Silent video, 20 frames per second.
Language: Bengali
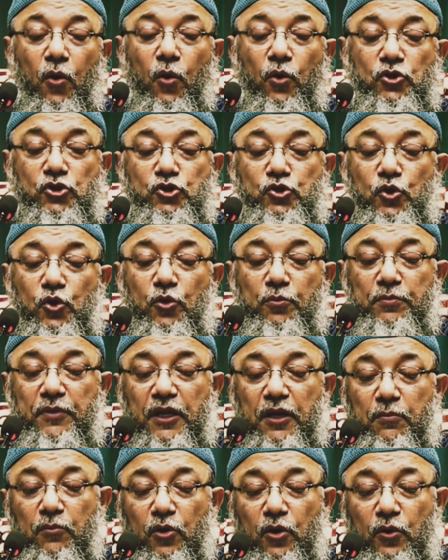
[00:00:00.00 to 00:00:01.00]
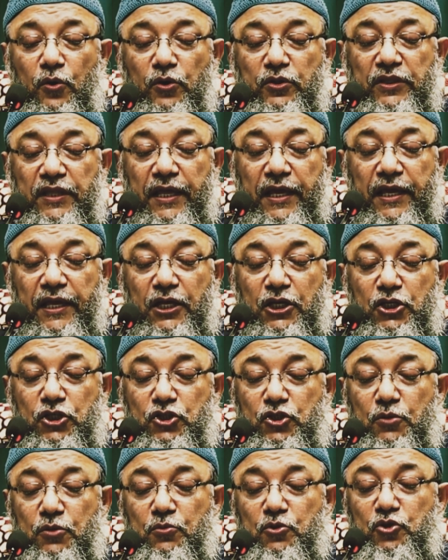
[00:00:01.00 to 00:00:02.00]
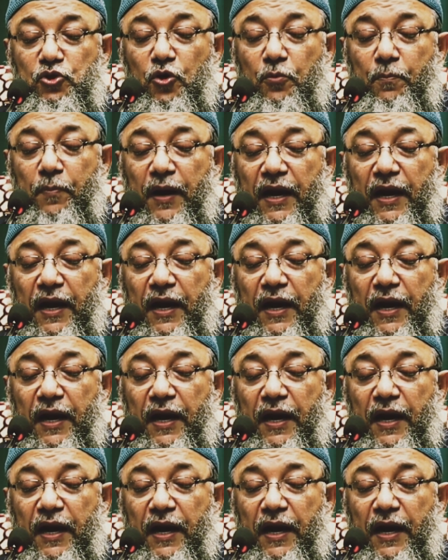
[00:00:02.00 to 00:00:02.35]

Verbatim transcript: ও জুলুম নির্মূল করতে সমুদ্র